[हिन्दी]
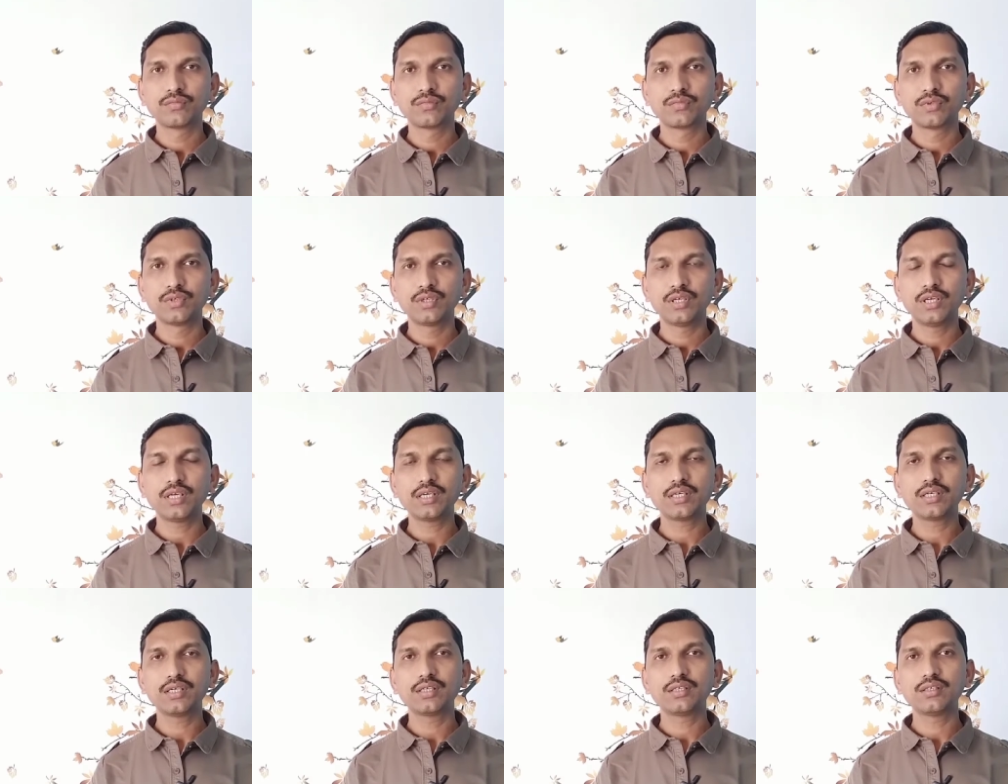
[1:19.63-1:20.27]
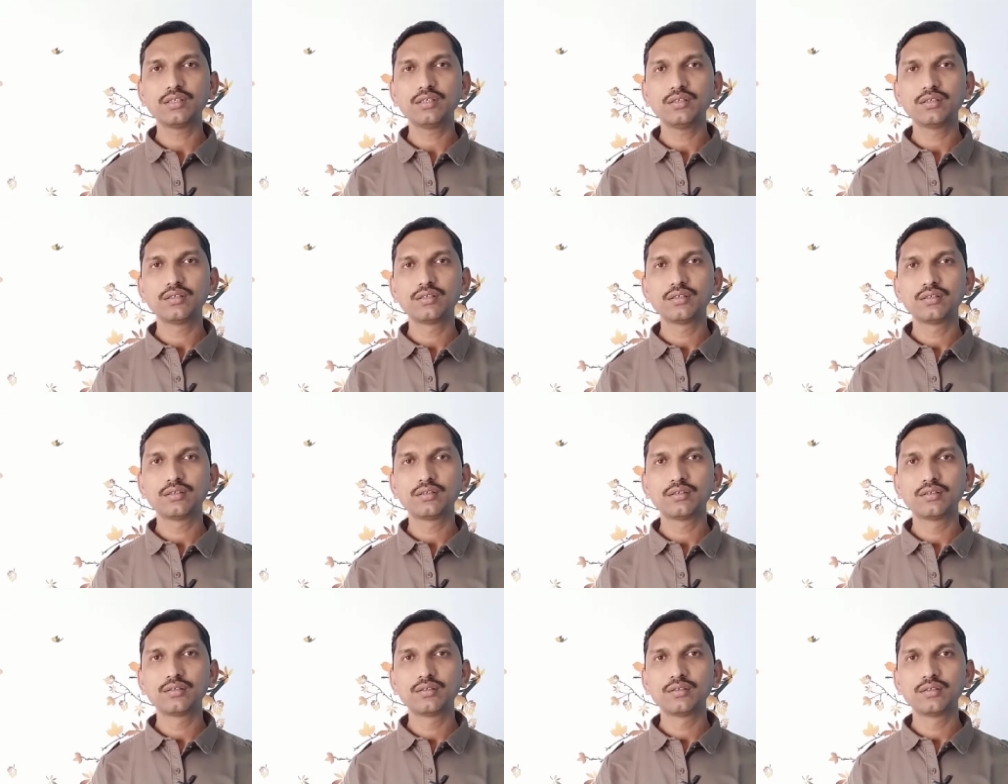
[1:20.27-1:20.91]
लेकिन
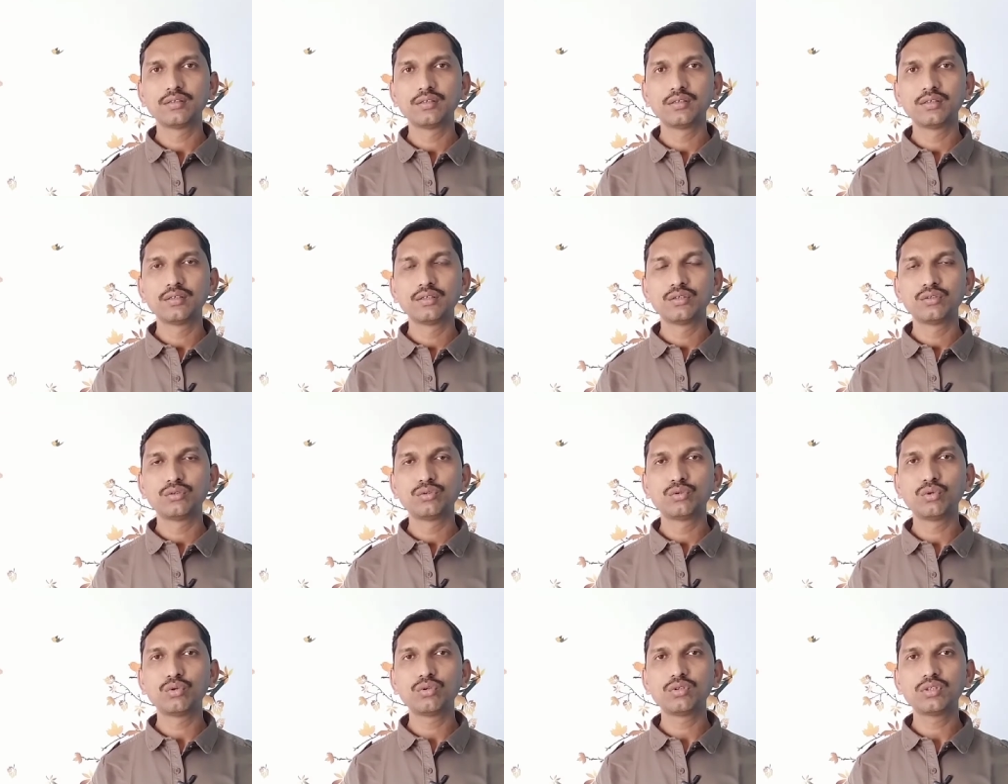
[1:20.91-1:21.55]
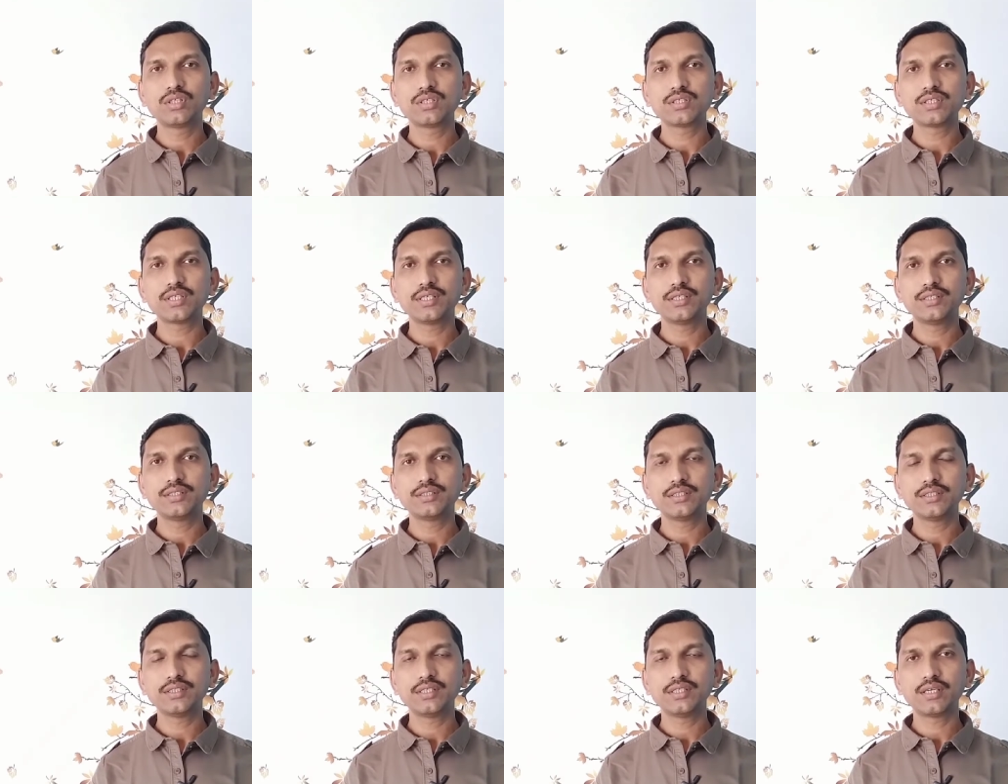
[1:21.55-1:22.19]
धूर्त सेठ
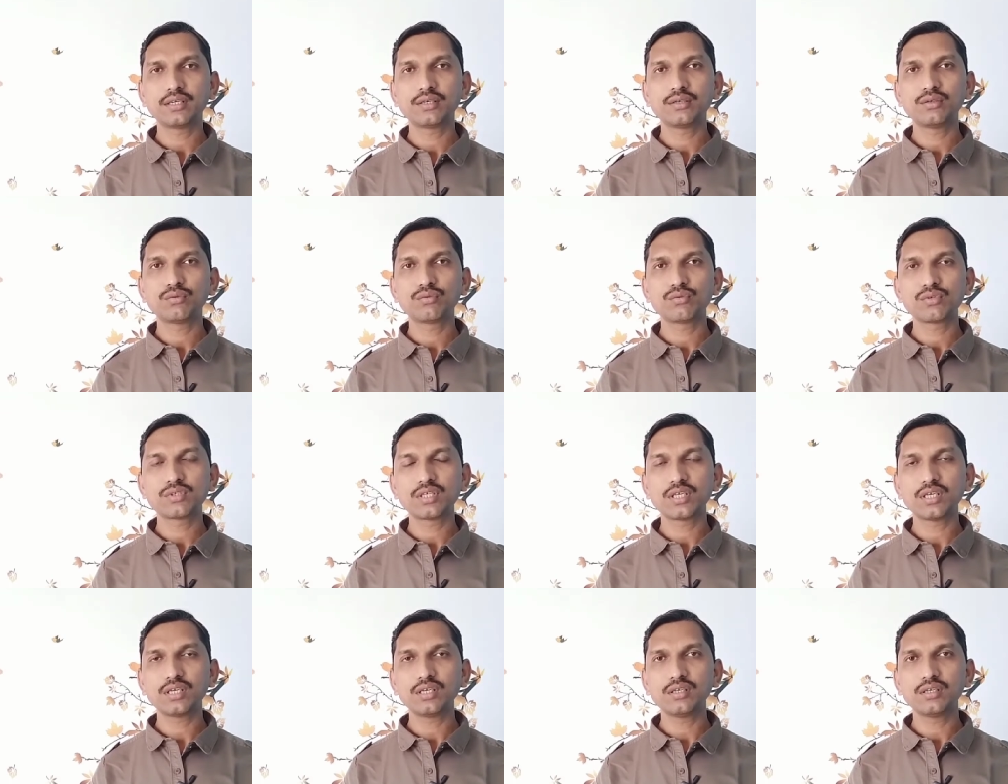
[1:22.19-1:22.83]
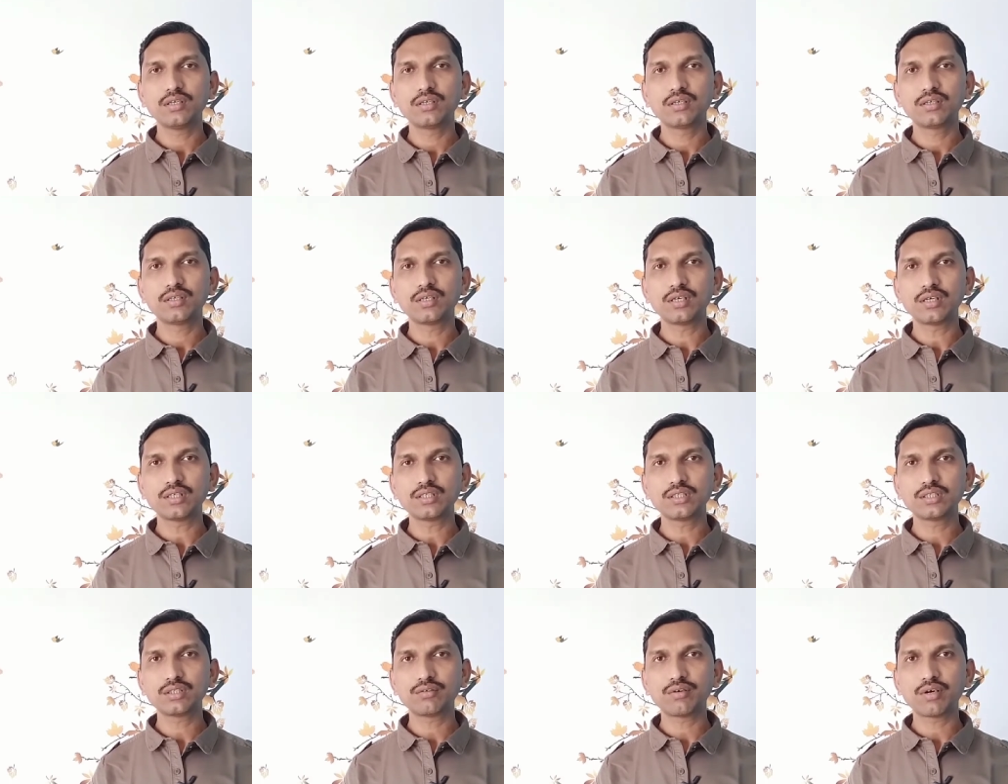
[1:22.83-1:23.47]
जी ने उसे यह
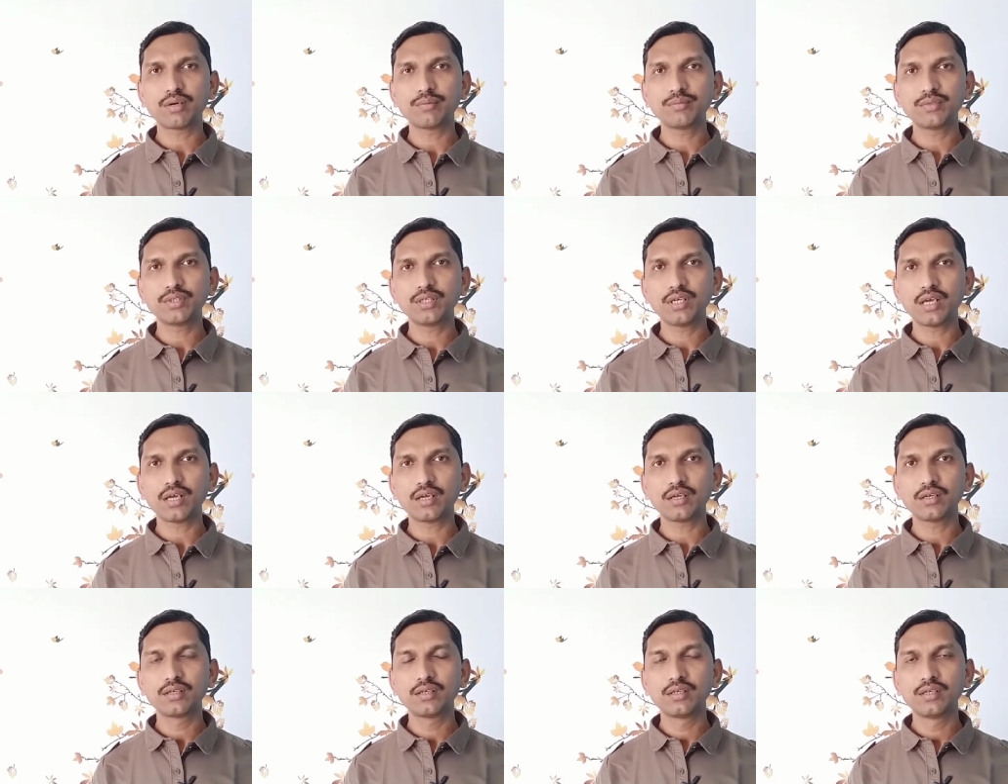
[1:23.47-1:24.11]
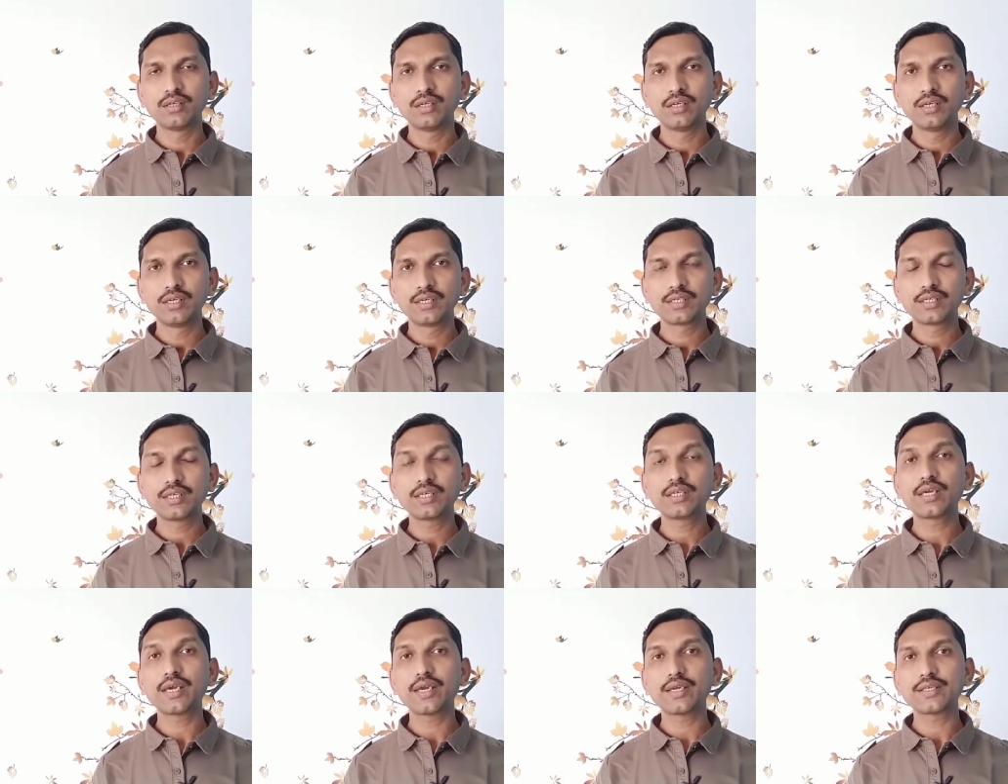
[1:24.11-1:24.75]
जवाब दिया कि
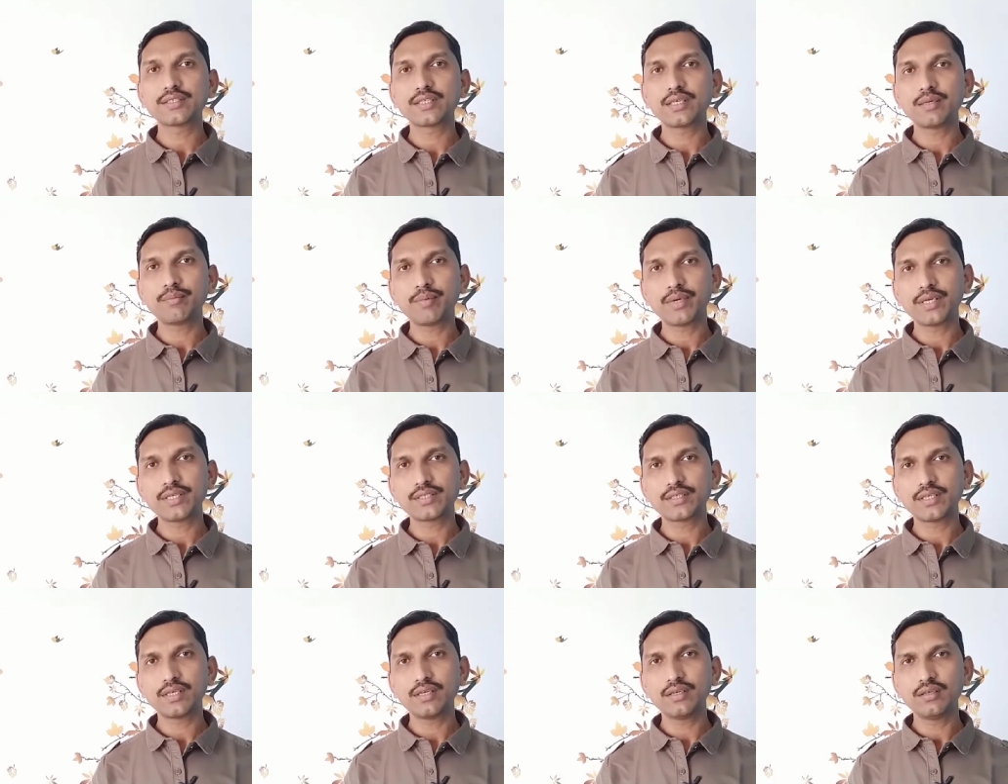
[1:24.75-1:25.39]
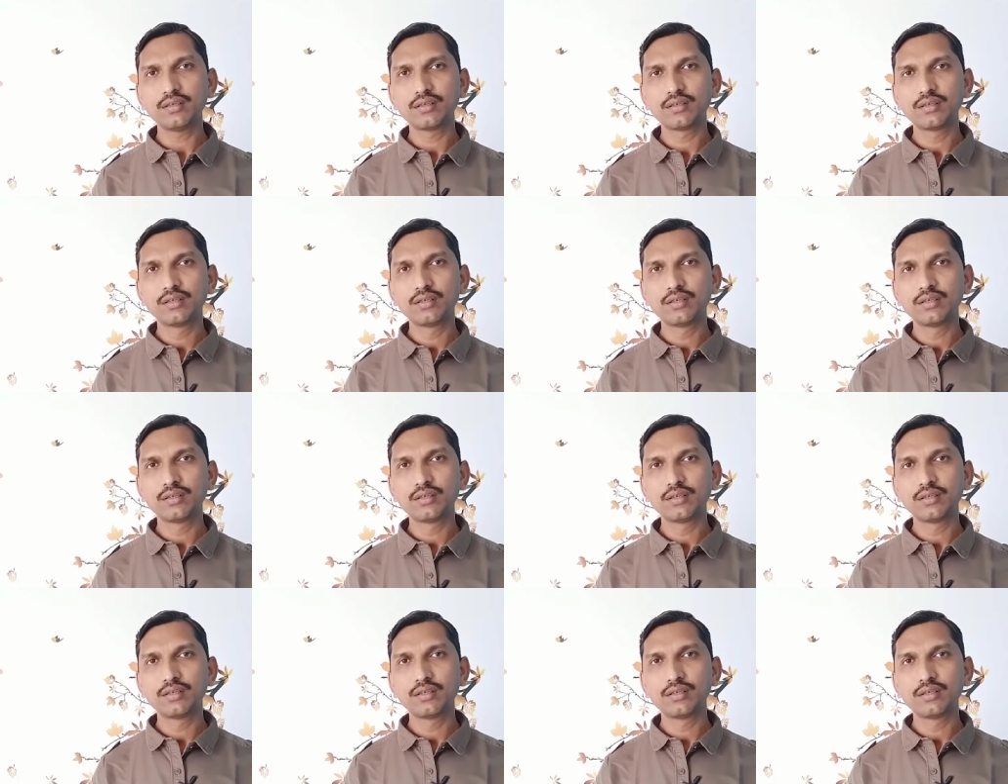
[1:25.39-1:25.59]
कैसे पैसे